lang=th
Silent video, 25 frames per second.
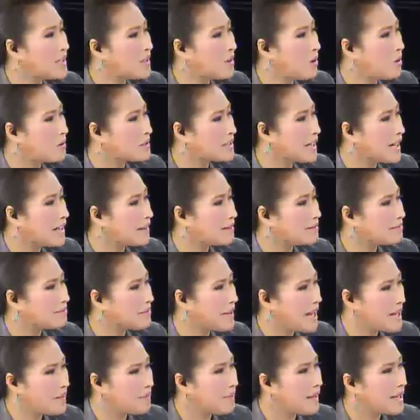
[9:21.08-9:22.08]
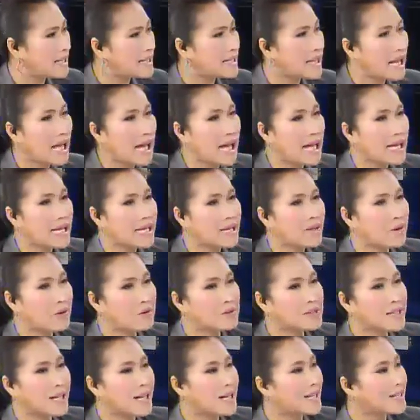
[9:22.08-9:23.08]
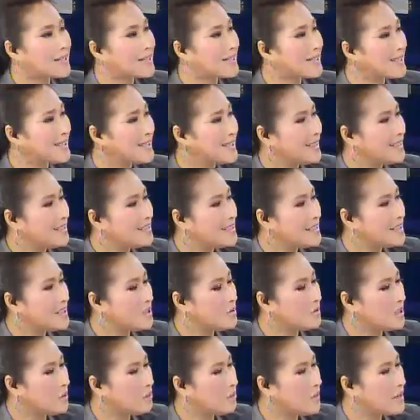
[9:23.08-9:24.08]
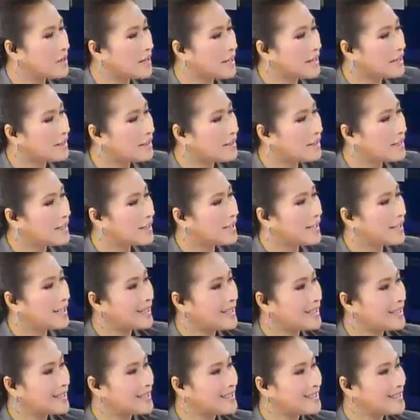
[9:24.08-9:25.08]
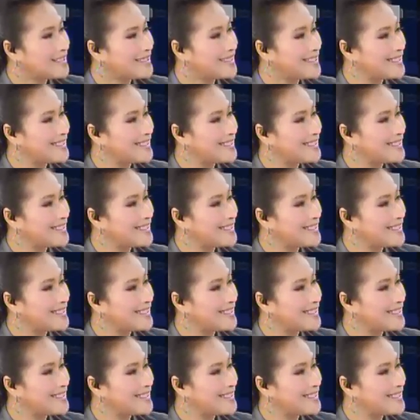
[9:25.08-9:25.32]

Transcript: เหล่านี้ของทางแพทย์แผนไทยของทางเรื่องเกี่ยวกับมะเร็งเลยนะคะ